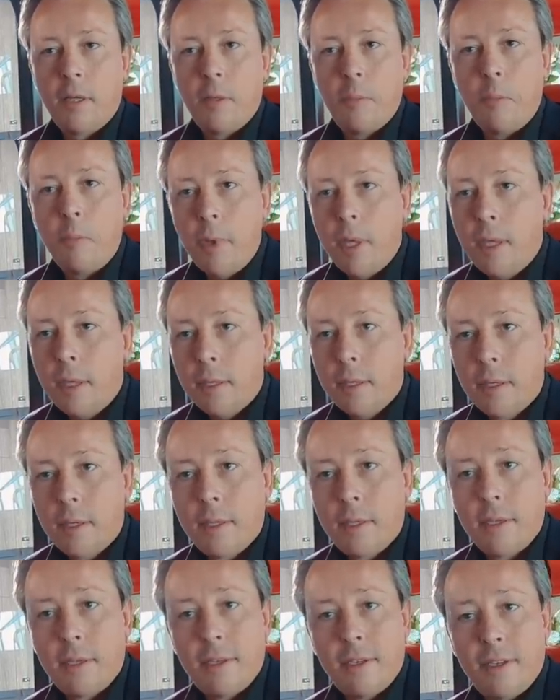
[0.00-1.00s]
Mais
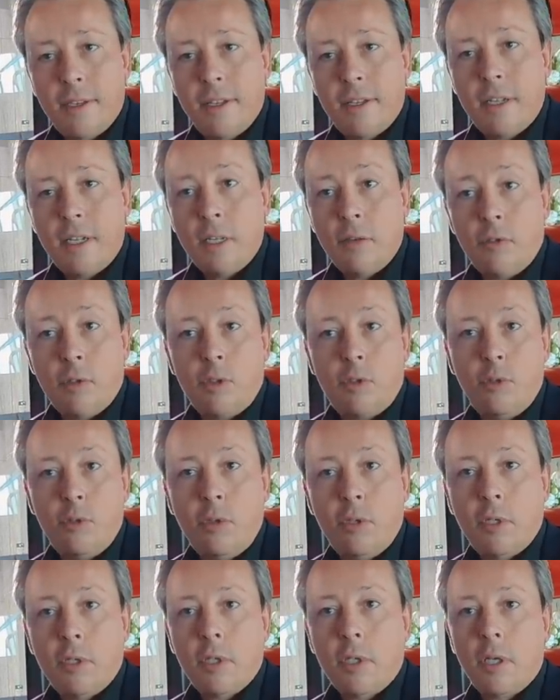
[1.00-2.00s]
la
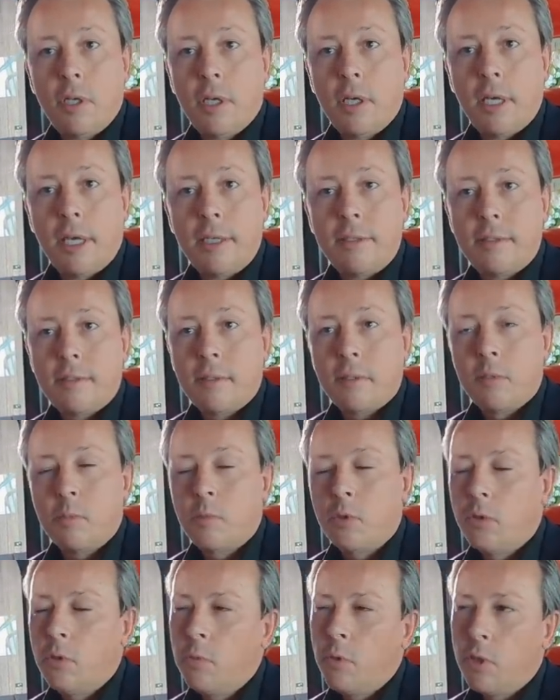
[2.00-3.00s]
voiture reste
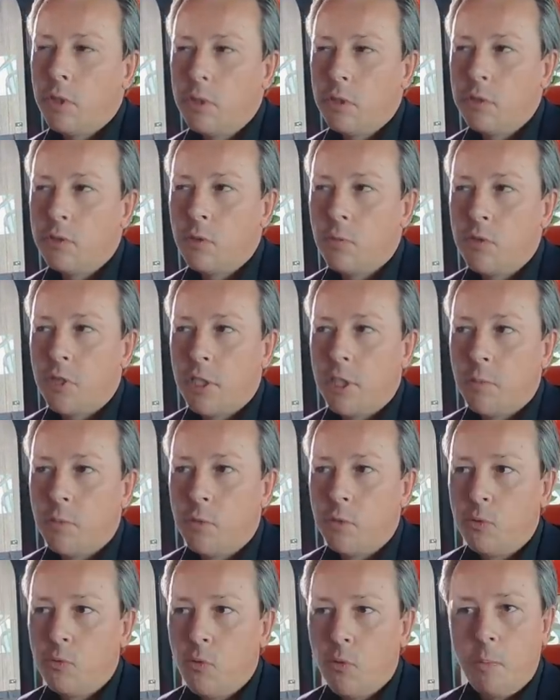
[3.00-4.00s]
probablement un des objets les
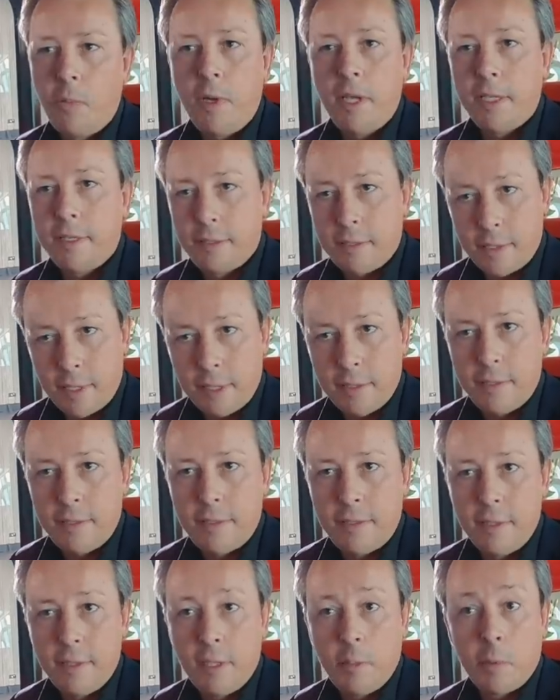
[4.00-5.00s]
plus complexes à
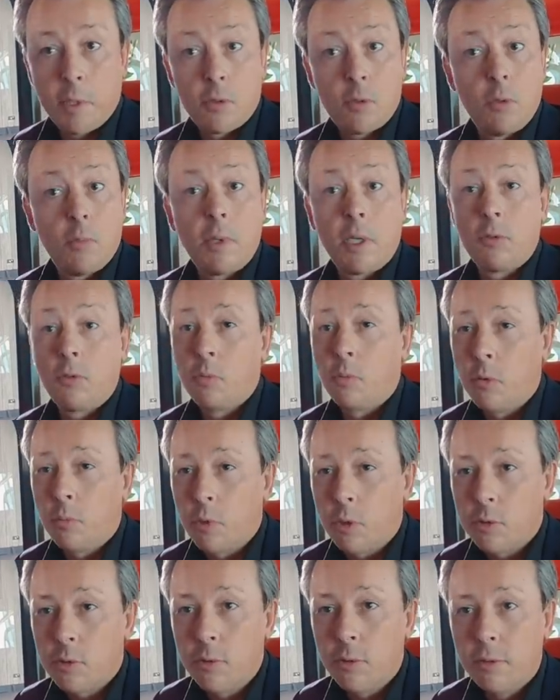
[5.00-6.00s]
dessiner parce qu'on parle de
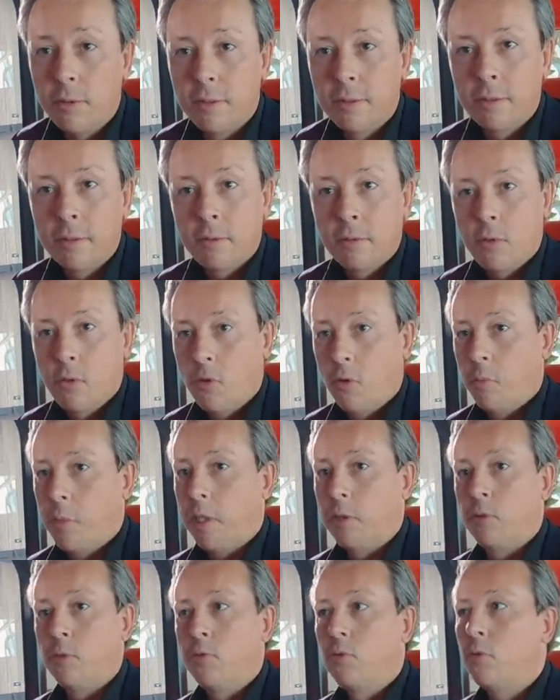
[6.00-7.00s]
proportions, on
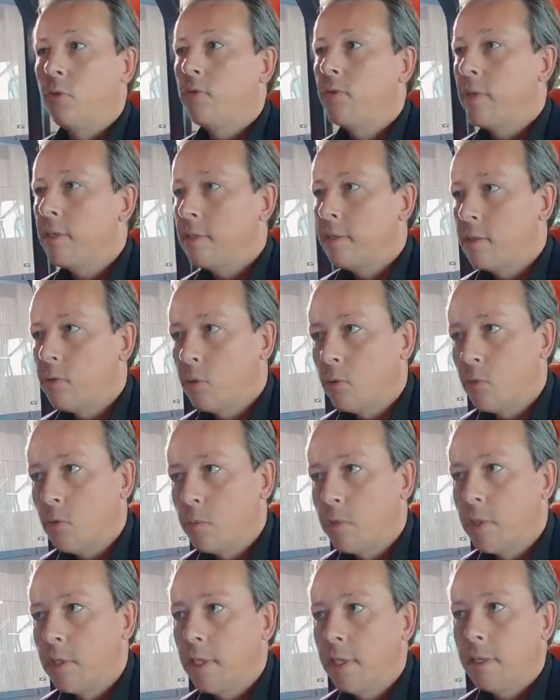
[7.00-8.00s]
parle de surfaces qui sont
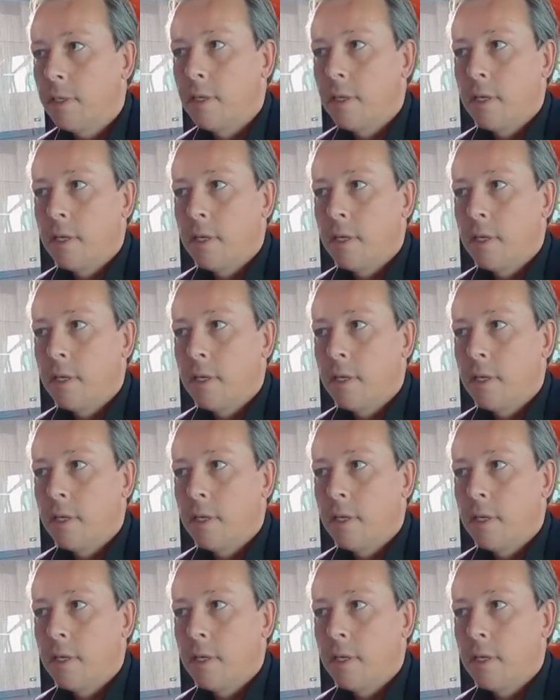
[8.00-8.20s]
compliquées.